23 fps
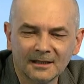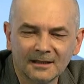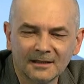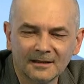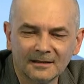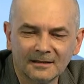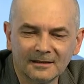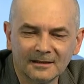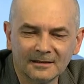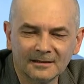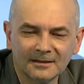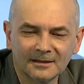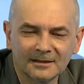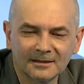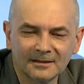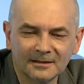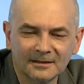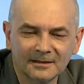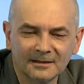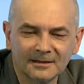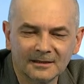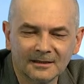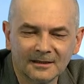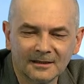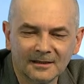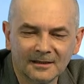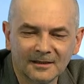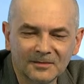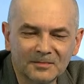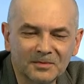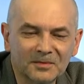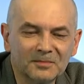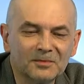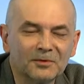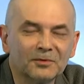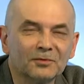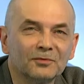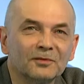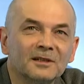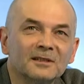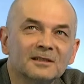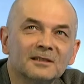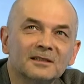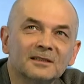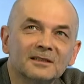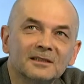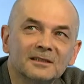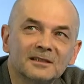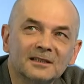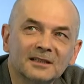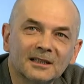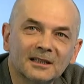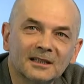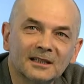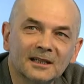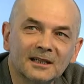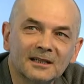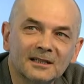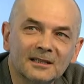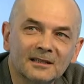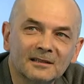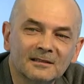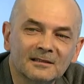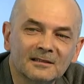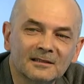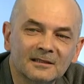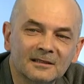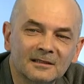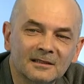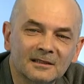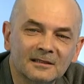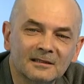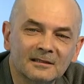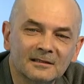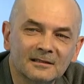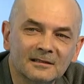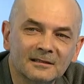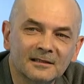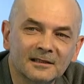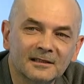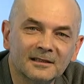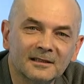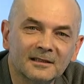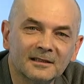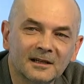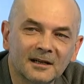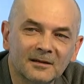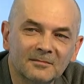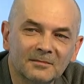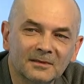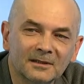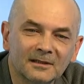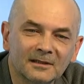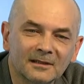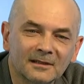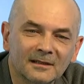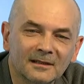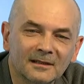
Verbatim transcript: и, конечно же, Например, у нас сохранилась, есть телеграмма